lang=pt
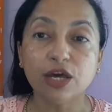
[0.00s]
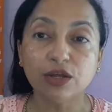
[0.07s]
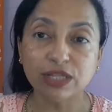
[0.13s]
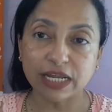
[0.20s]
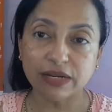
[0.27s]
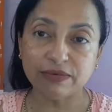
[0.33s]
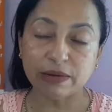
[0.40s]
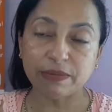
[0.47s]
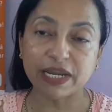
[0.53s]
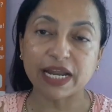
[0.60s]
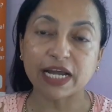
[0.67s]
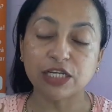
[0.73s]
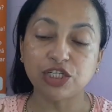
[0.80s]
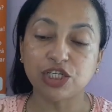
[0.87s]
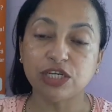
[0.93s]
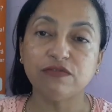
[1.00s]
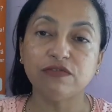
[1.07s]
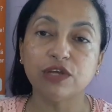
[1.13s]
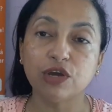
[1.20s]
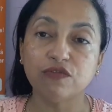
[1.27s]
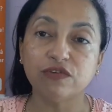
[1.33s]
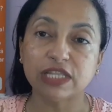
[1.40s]
e eu tenho um
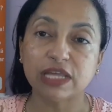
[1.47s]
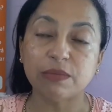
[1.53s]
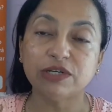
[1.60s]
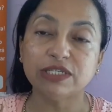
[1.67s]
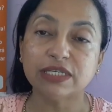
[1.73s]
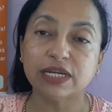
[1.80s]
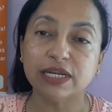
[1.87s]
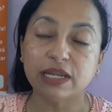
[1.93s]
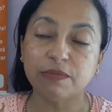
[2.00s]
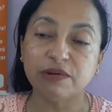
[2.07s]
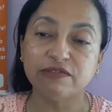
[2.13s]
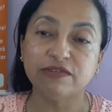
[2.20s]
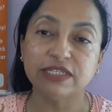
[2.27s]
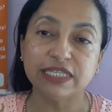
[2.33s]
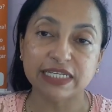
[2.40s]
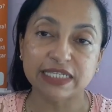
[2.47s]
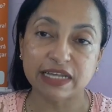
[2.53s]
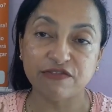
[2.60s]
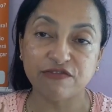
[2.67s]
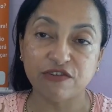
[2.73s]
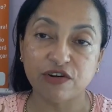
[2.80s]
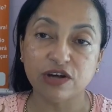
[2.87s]
aplicativo que eu vou estar tá mostrando aí para
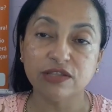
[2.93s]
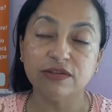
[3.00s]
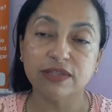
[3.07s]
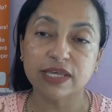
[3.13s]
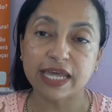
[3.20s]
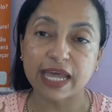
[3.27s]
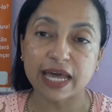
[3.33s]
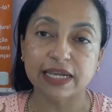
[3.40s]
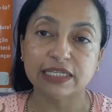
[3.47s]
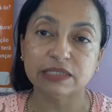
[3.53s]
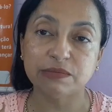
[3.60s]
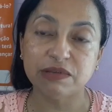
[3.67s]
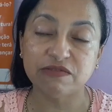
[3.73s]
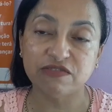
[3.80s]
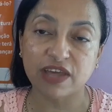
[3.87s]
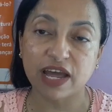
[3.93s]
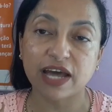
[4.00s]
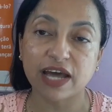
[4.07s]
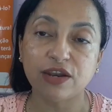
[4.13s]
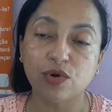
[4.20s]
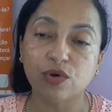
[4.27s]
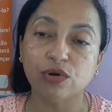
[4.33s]
vocês a foto que elas me
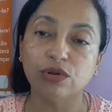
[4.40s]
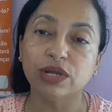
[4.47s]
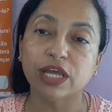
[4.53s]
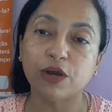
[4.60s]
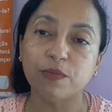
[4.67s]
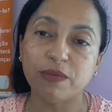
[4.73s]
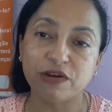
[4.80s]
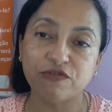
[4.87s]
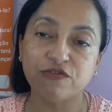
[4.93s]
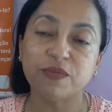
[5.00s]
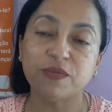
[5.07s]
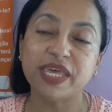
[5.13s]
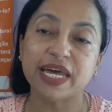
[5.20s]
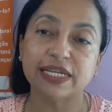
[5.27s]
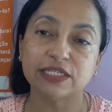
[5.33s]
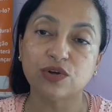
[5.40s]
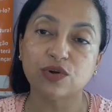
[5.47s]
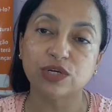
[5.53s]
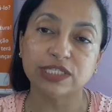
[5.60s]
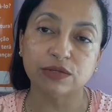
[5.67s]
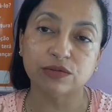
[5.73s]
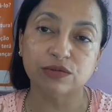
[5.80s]
enviaram, eu coloquei o perfume que elas
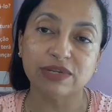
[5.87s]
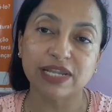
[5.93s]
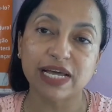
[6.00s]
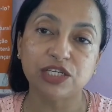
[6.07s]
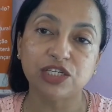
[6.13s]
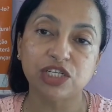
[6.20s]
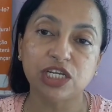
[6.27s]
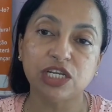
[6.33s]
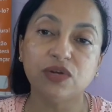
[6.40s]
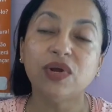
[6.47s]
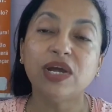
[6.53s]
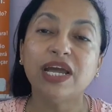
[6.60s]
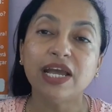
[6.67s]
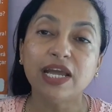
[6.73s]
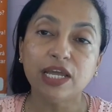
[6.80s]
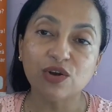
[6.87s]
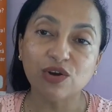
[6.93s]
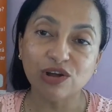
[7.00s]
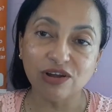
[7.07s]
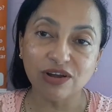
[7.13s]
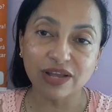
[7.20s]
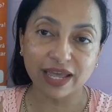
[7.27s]
gostam do ladinho e
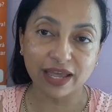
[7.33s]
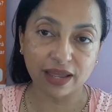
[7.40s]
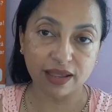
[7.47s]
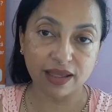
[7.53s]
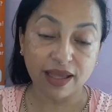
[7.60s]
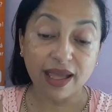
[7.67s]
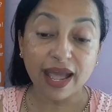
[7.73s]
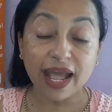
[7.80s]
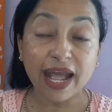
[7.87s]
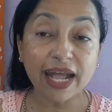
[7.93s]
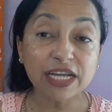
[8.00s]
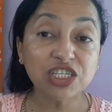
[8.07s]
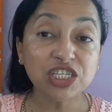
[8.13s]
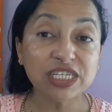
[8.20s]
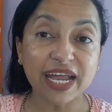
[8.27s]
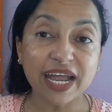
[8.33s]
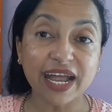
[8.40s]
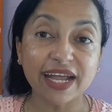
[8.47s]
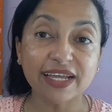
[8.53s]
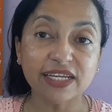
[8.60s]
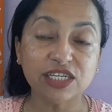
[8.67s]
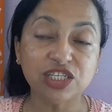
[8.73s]
coloquei
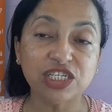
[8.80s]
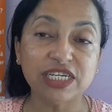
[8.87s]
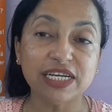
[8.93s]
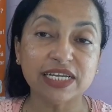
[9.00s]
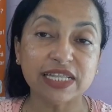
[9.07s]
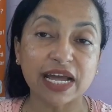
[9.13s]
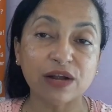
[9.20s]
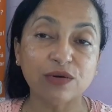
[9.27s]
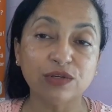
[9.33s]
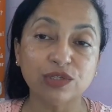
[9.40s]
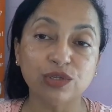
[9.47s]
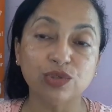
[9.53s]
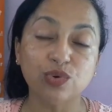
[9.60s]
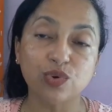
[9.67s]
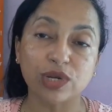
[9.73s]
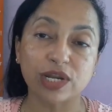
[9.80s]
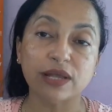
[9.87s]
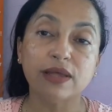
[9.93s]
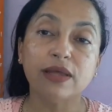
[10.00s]
hashtag hashtag Dia da Consultora.